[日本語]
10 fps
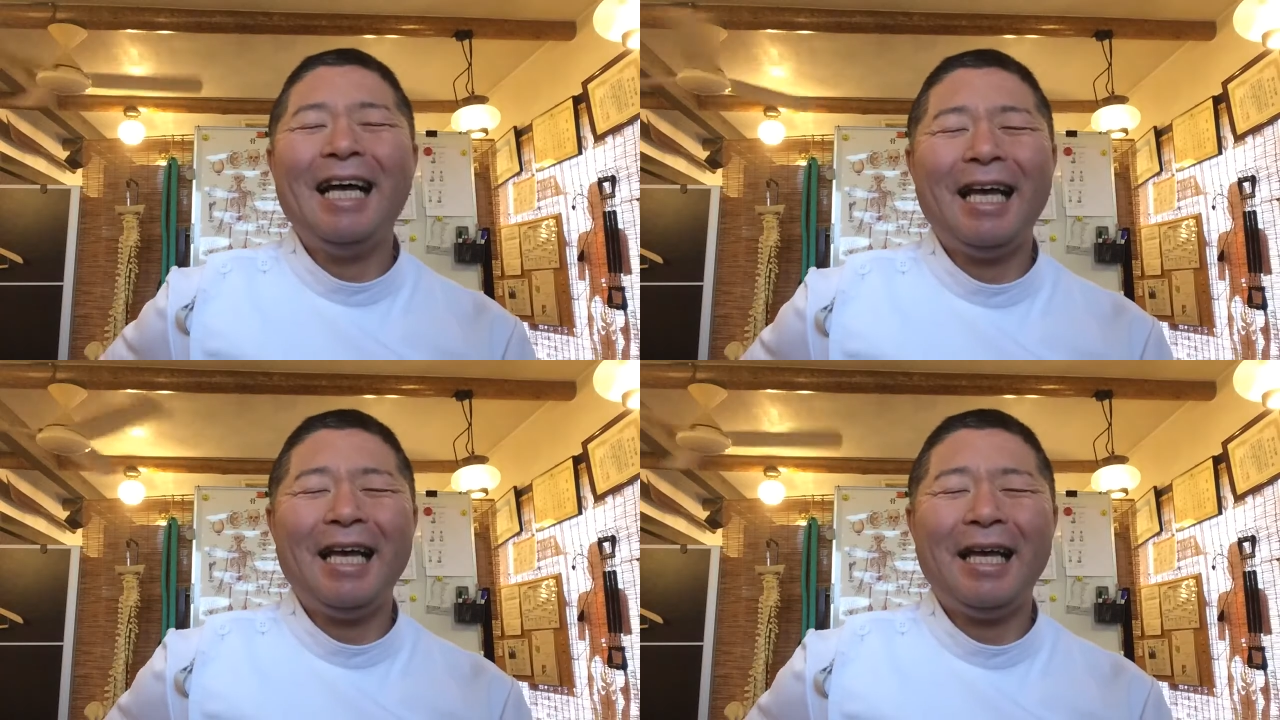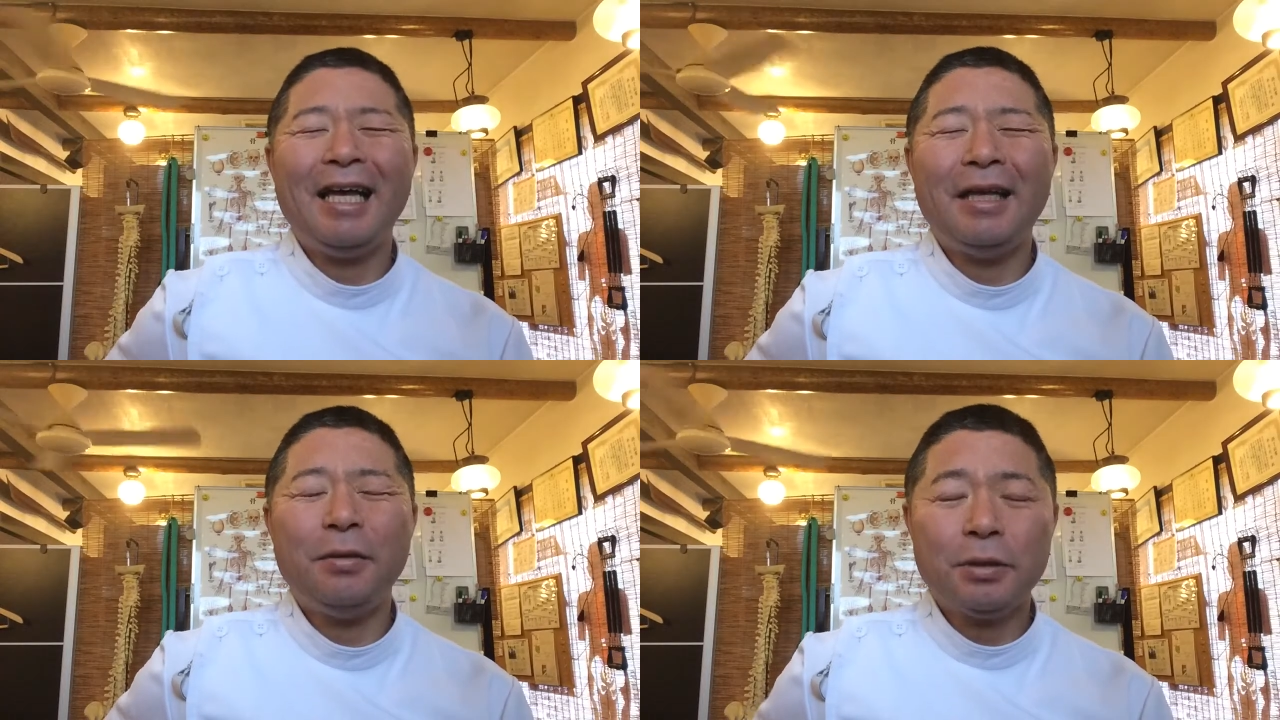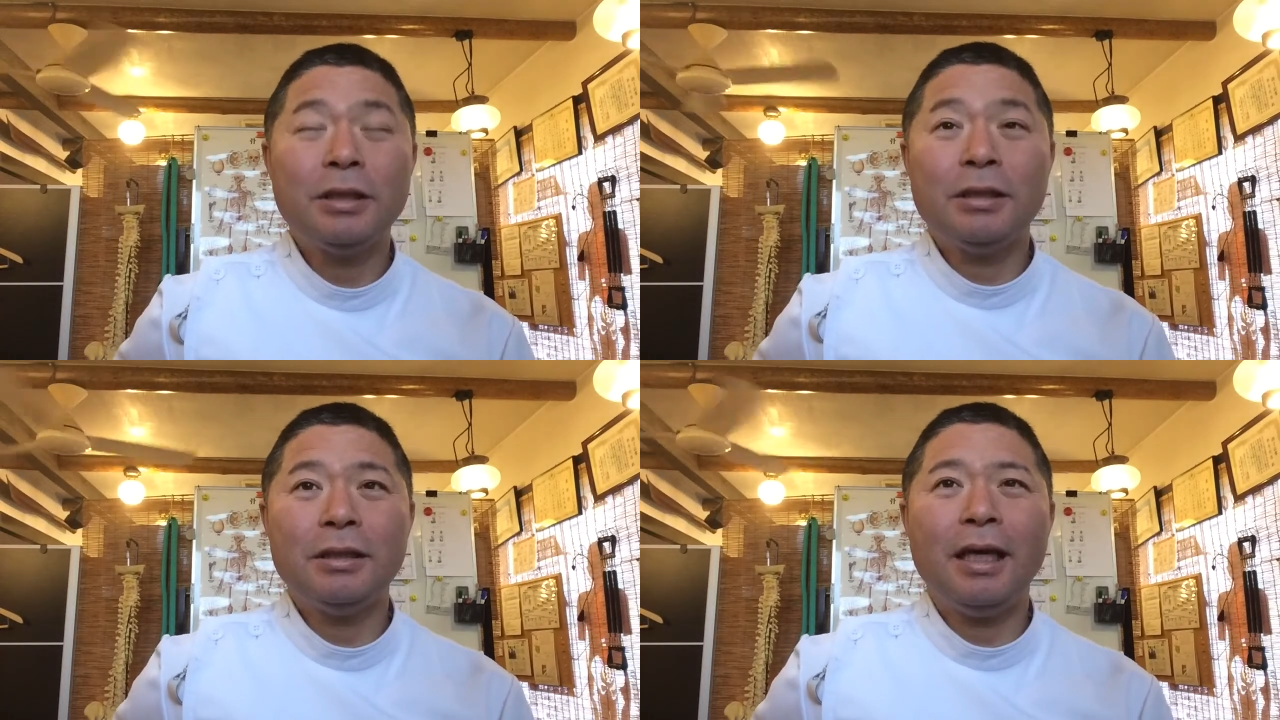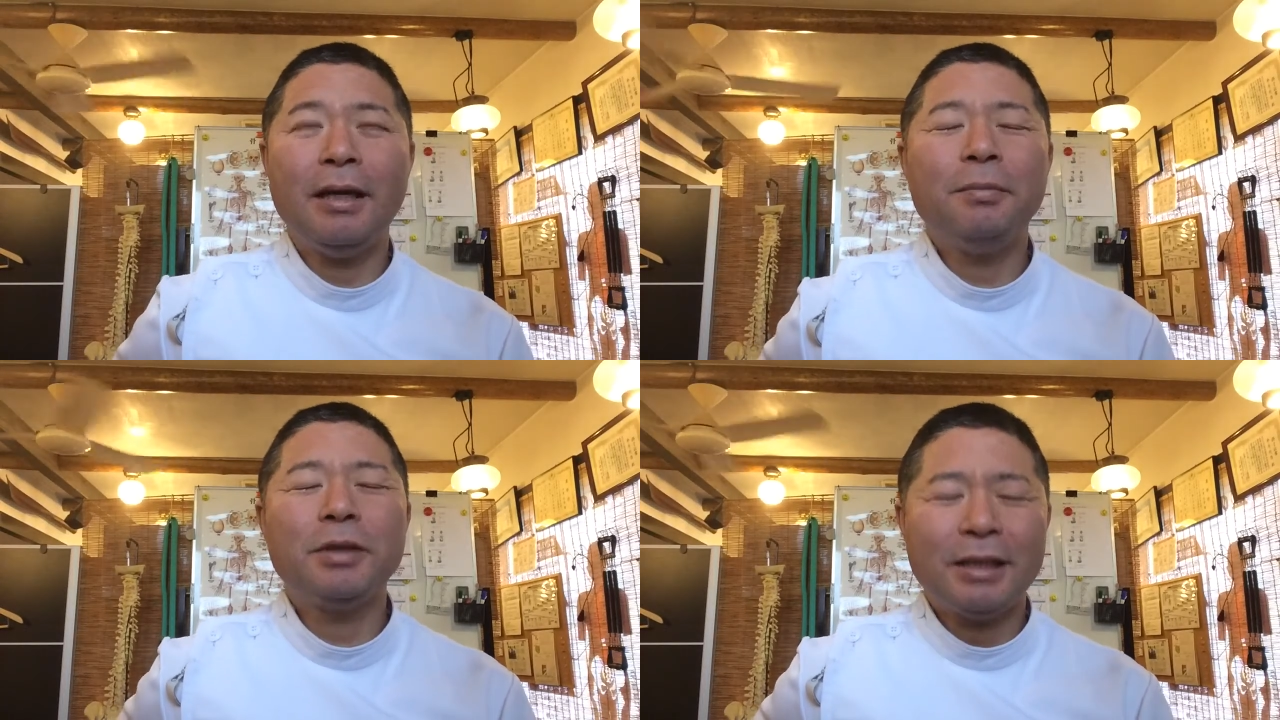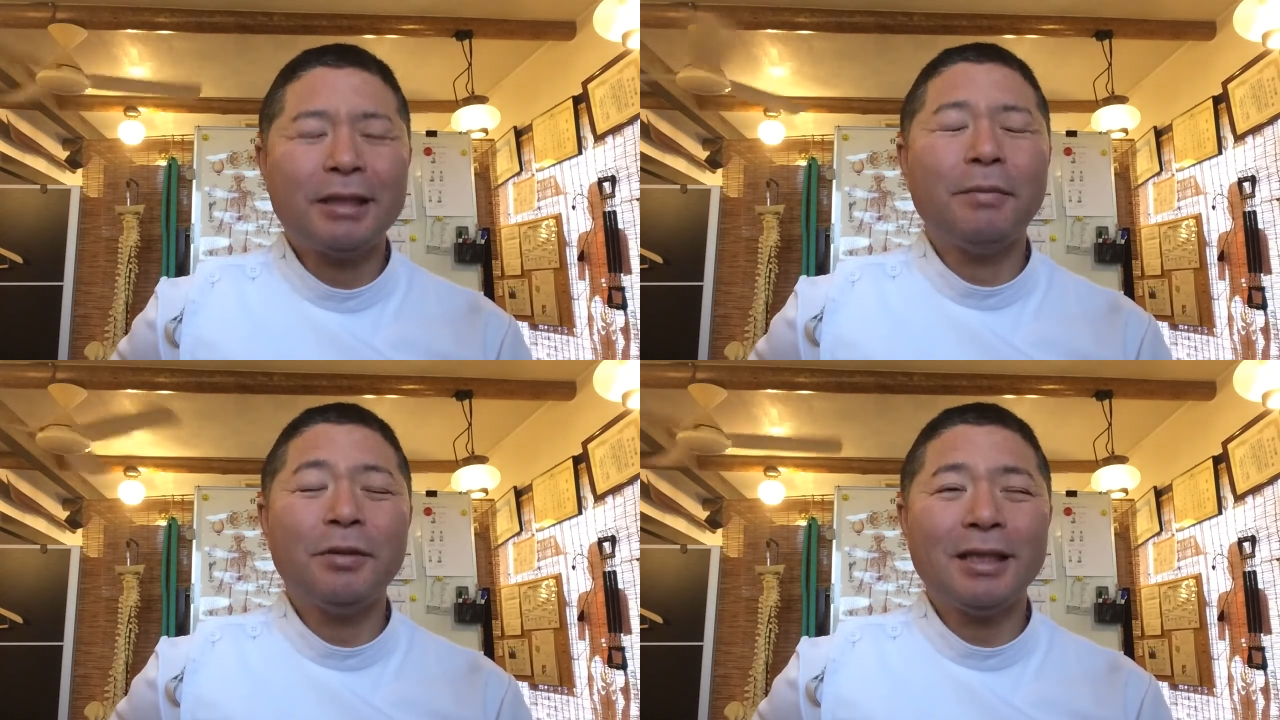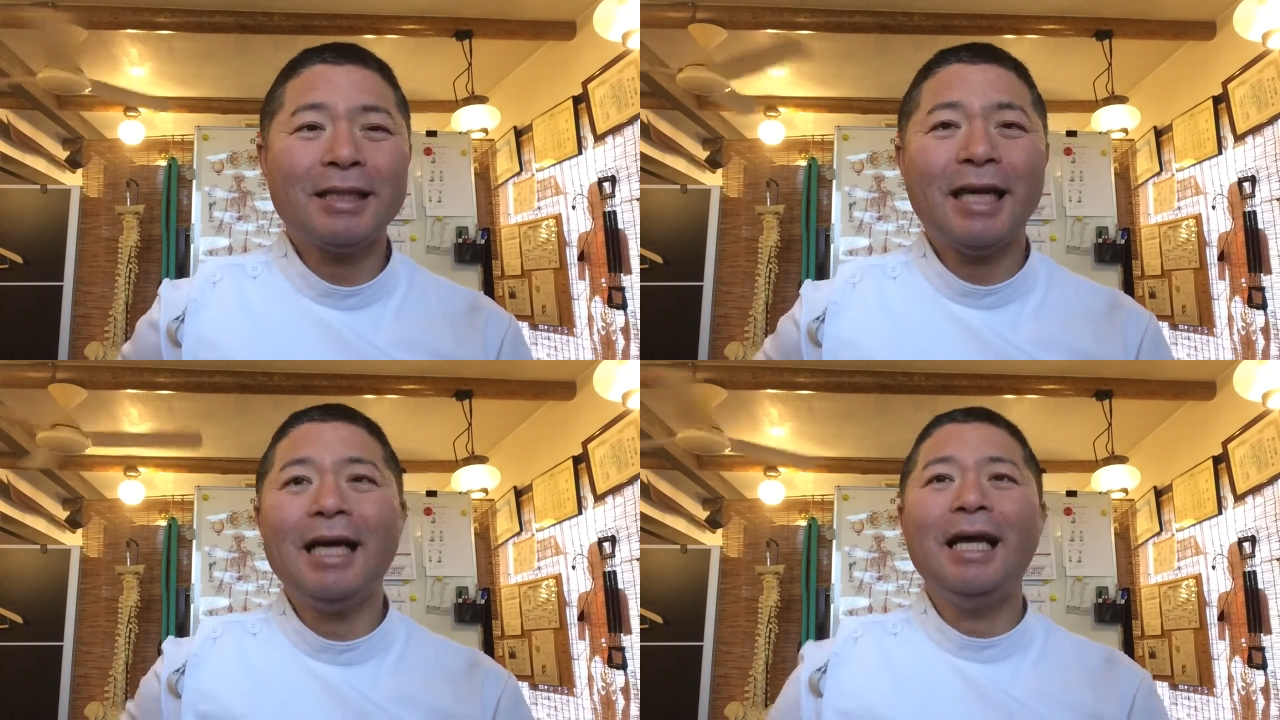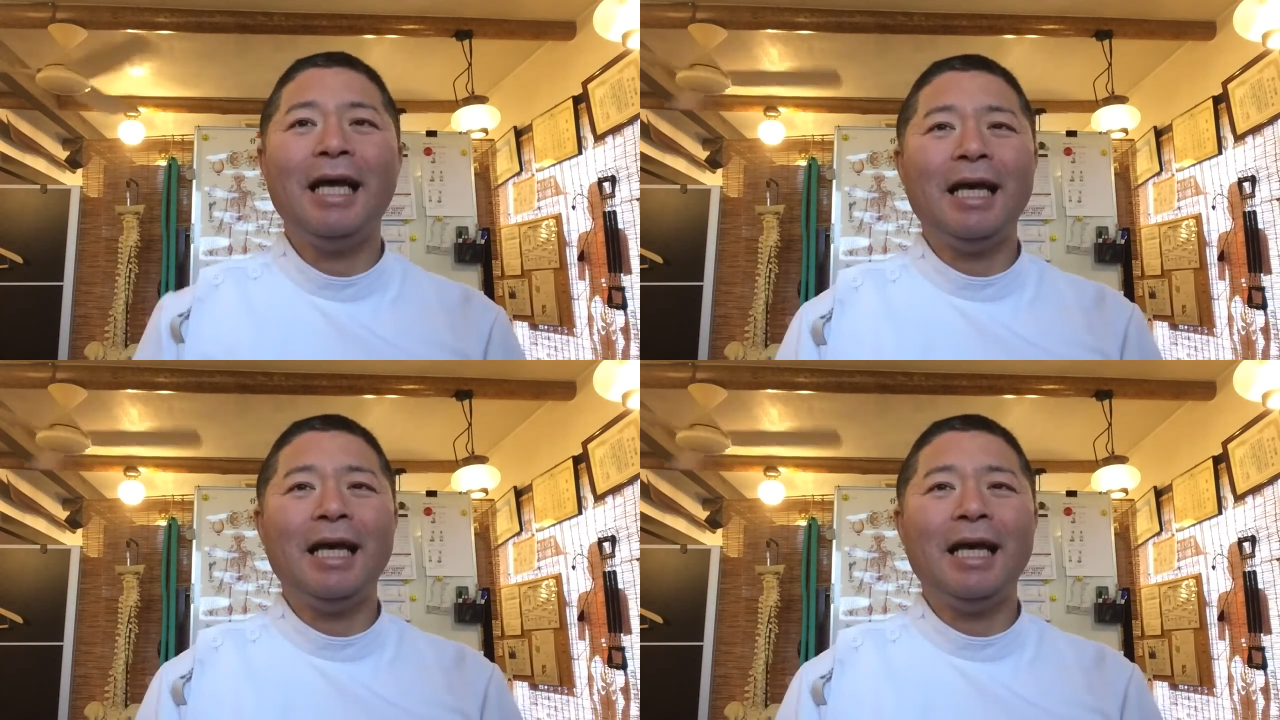腰痛持ちだったもんですから、